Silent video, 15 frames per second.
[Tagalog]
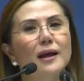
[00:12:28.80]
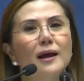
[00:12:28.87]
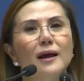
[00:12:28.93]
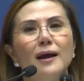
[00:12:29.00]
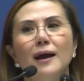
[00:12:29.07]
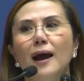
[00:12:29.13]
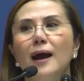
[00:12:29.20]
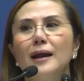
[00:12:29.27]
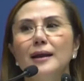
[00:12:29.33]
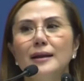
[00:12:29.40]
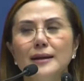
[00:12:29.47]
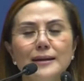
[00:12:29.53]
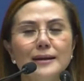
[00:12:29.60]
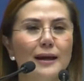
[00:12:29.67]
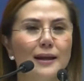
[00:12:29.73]
a
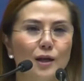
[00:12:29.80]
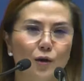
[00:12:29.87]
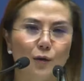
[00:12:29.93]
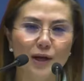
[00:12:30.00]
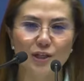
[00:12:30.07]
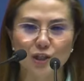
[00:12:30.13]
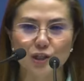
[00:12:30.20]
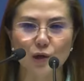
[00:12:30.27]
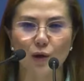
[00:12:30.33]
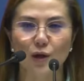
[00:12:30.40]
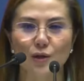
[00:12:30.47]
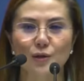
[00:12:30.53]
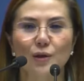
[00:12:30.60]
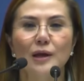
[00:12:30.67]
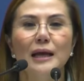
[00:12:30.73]
legal question.
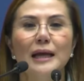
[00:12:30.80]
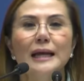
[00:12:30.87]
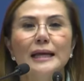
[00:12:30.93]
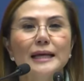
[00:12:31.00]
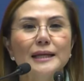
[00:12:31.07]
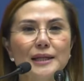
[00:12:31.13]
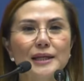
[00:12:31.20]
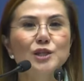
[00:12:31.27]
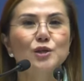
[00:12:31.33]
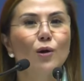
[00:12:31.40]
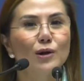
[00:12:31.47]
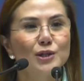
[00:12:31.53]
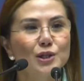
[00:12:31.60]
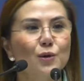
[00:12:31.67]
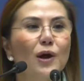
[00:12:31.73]
It is
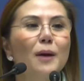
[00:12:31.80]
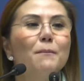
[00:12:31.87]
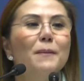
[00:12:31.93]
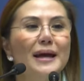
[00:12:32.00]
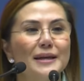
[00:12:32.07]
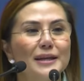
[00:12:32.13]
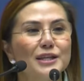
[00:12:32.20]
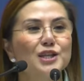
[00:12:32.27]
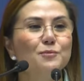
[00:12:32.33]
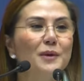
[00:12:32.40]
also a management